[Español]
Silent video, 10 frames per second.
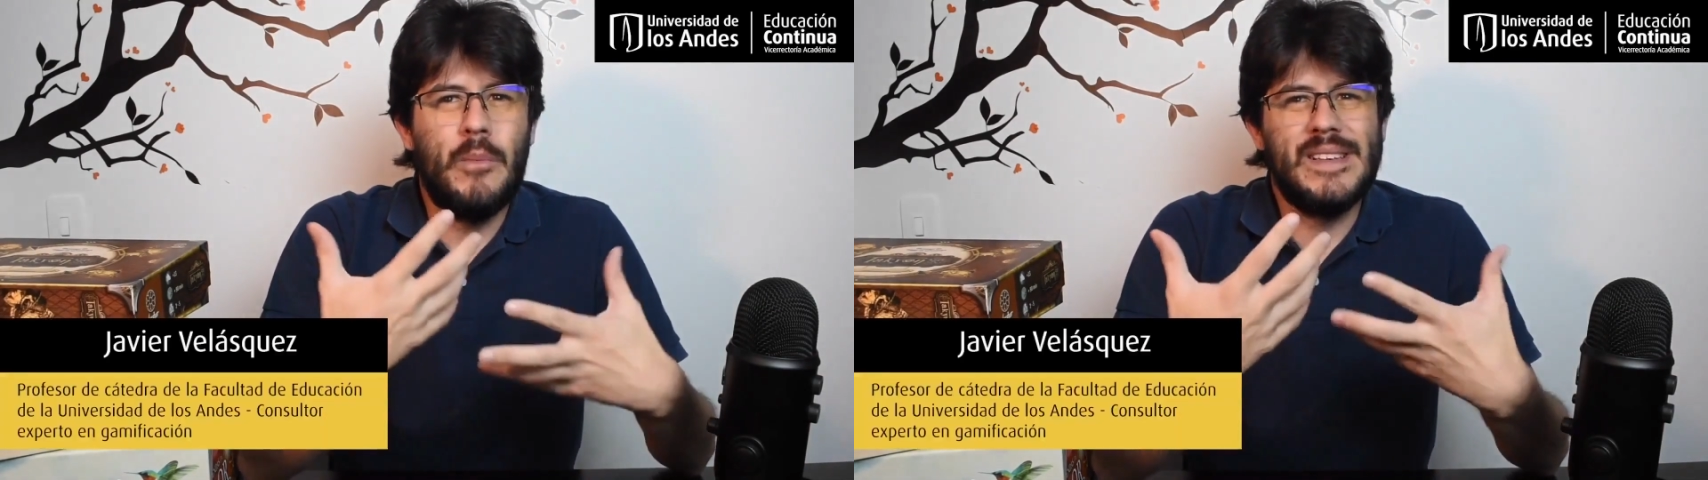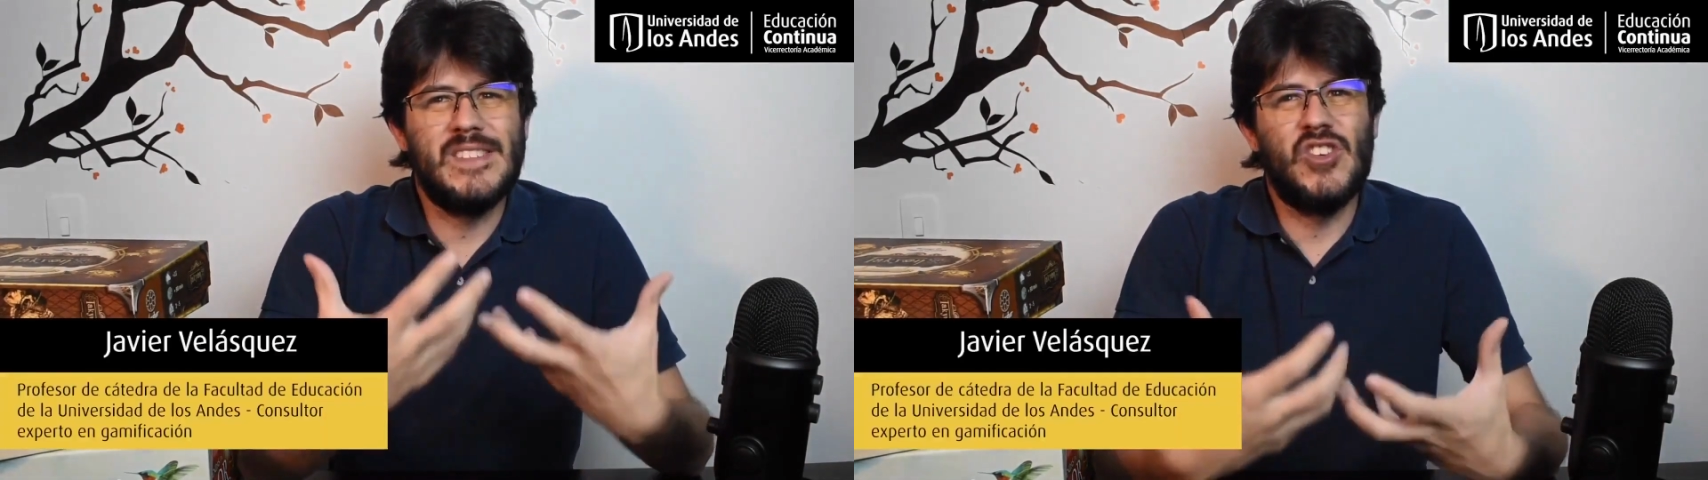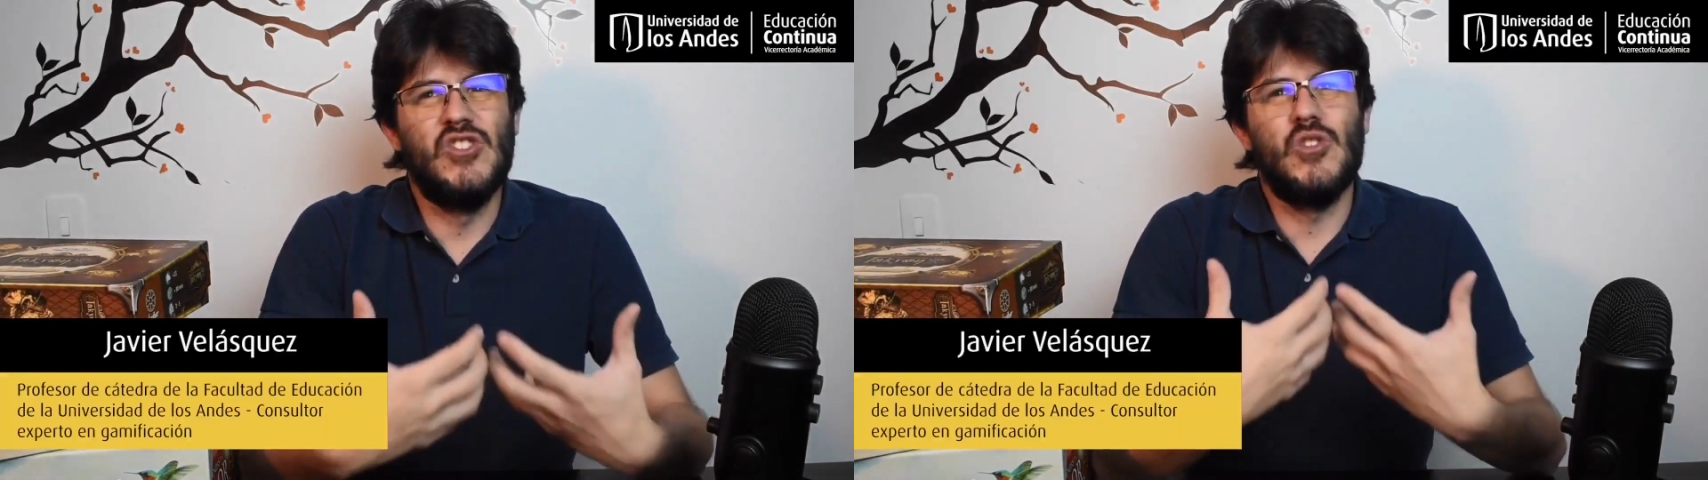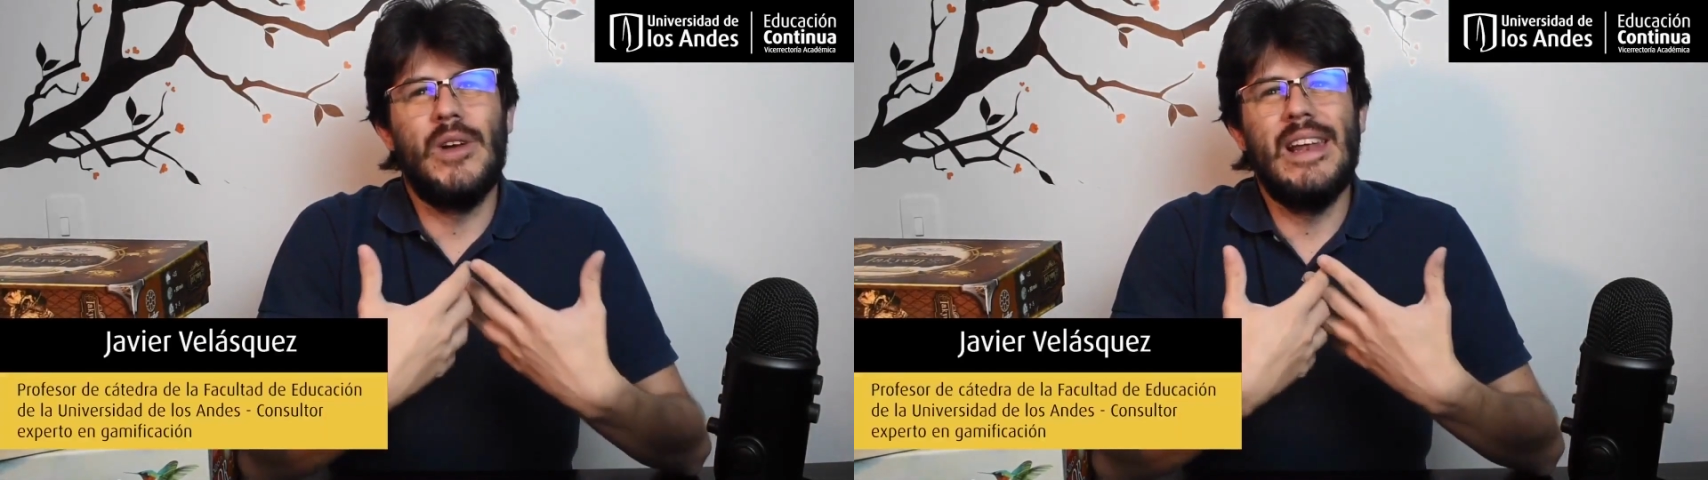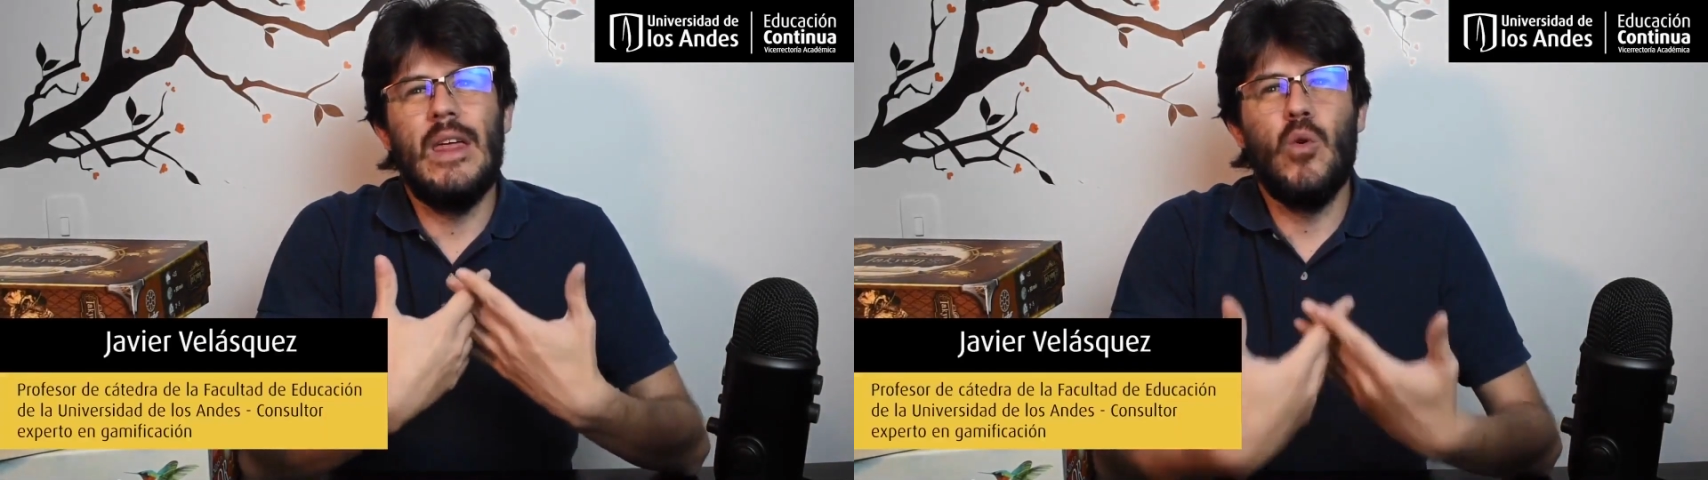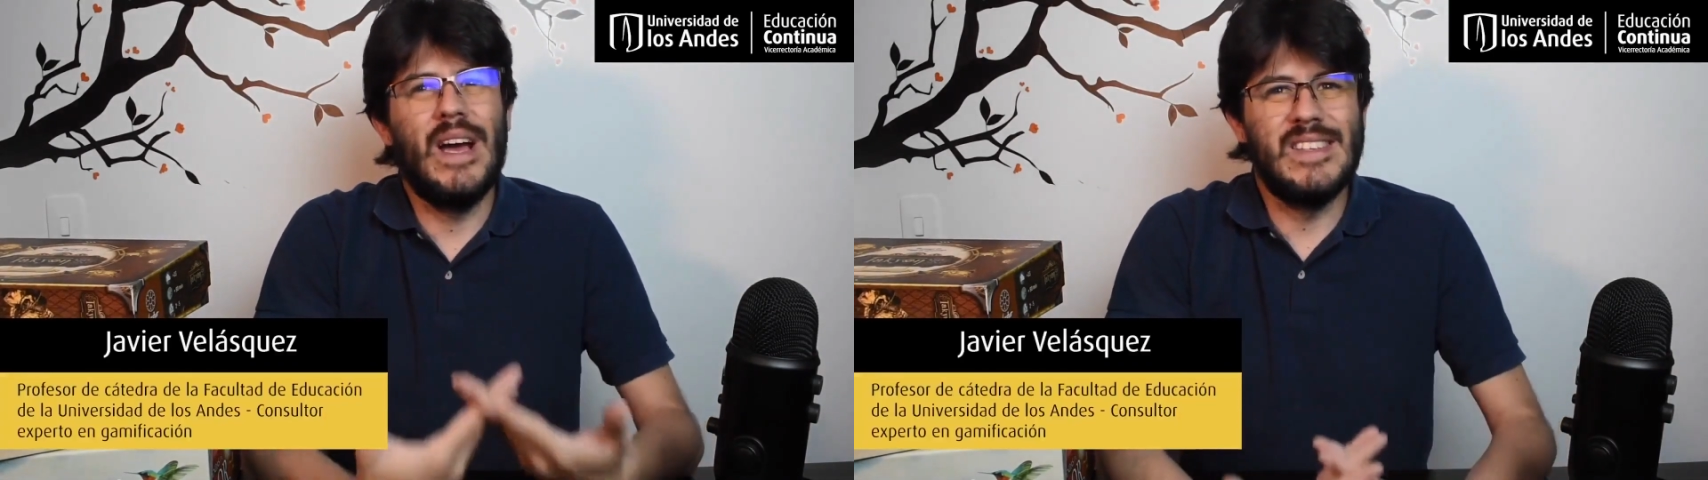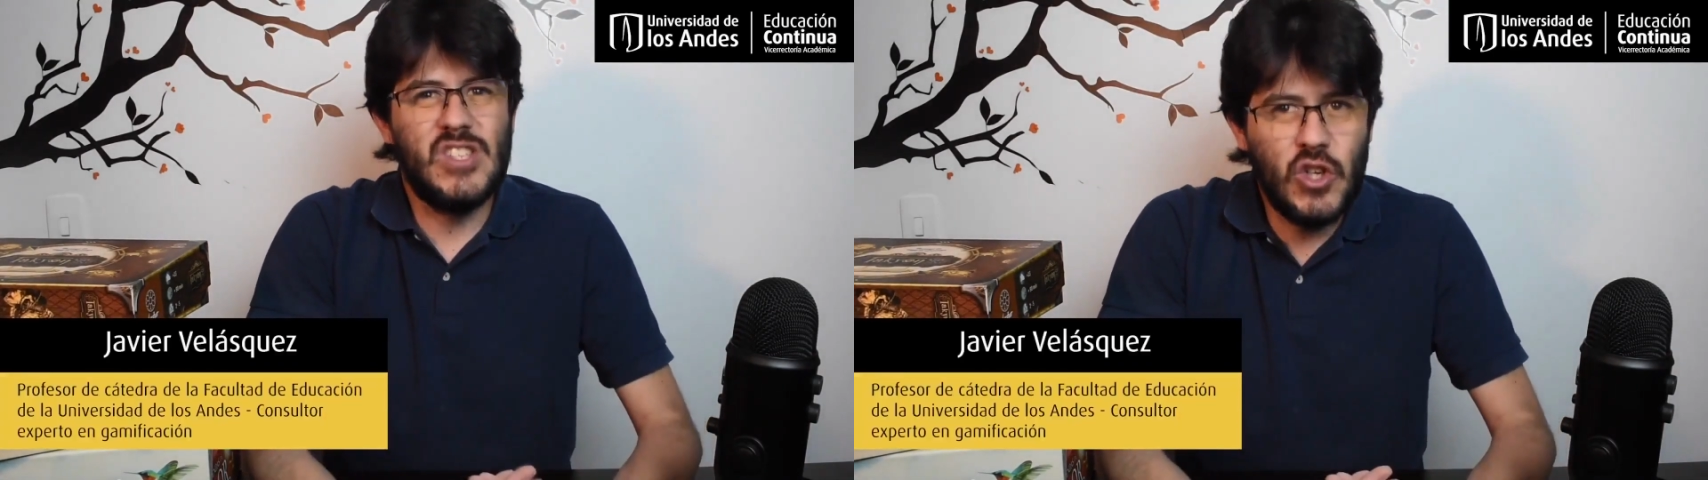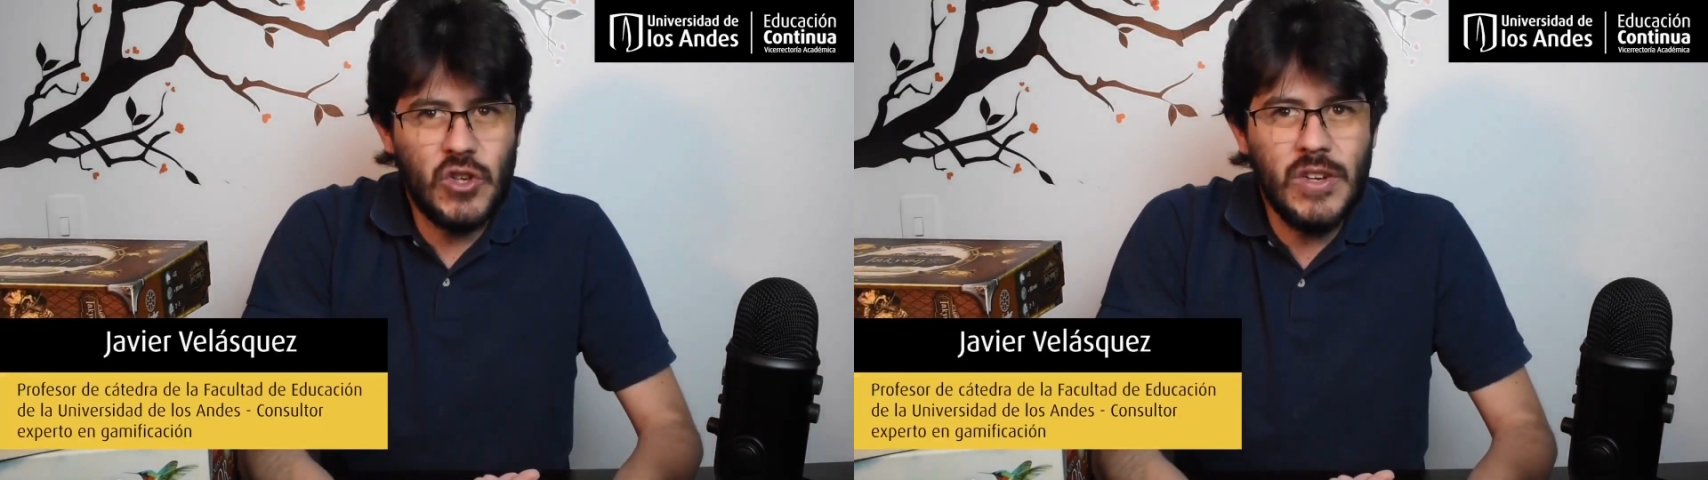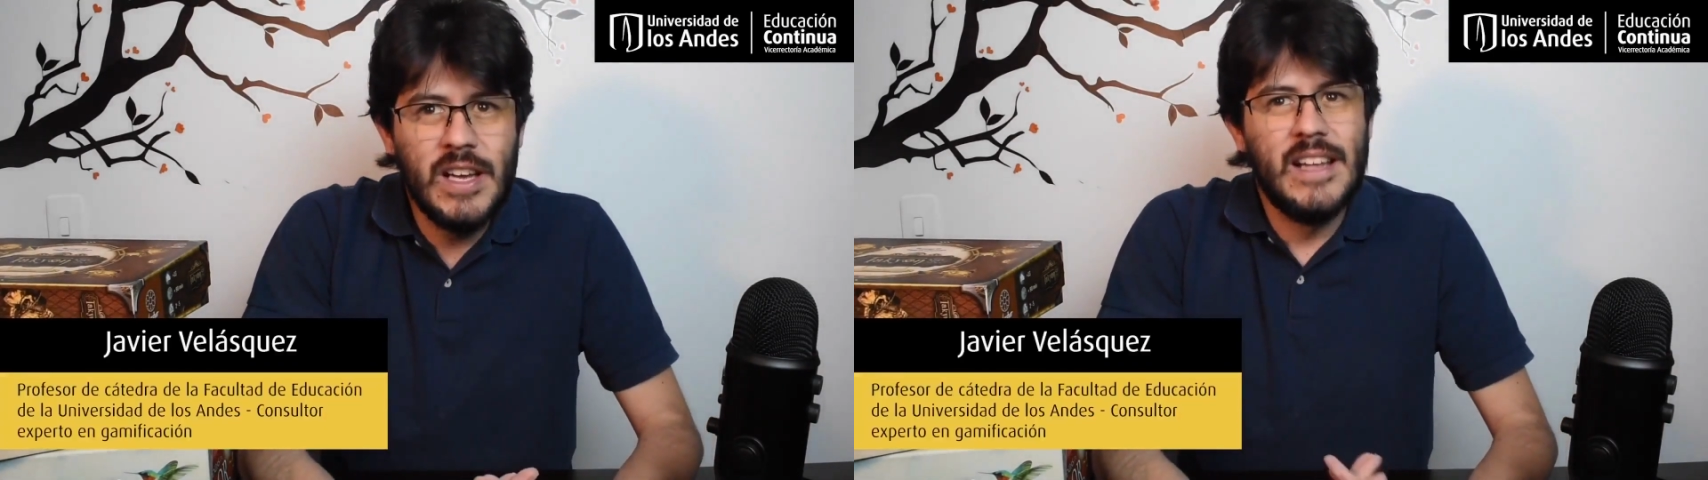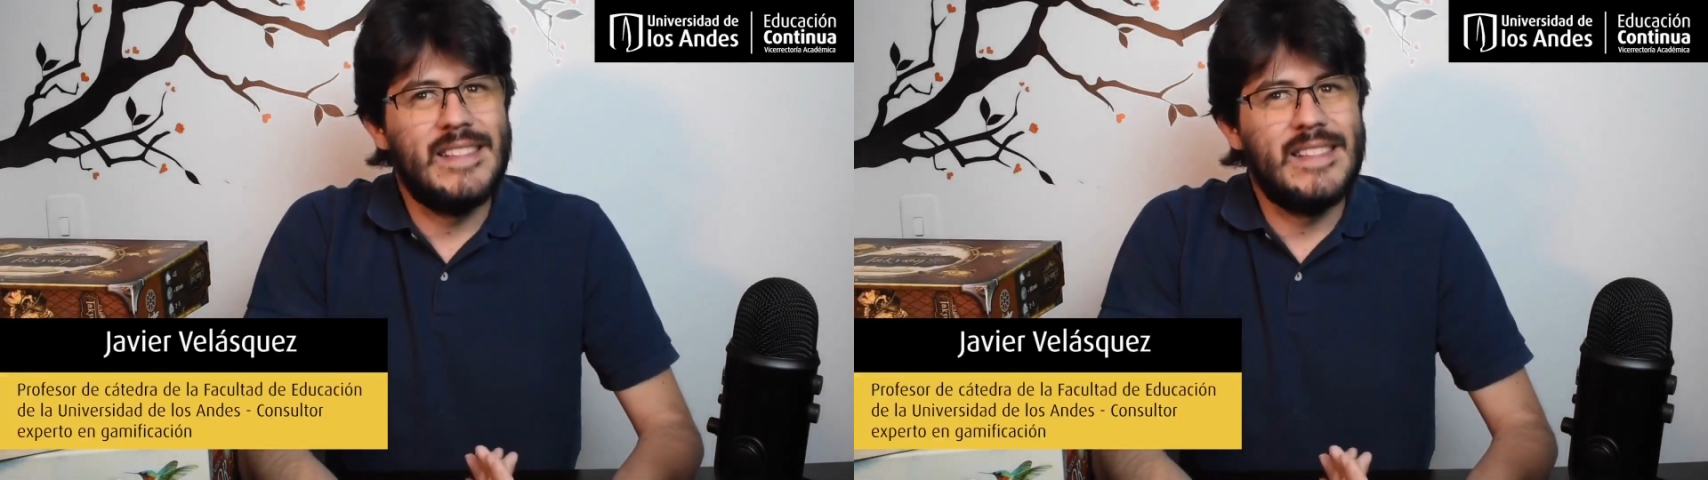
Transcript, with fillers: conversación sobre la educación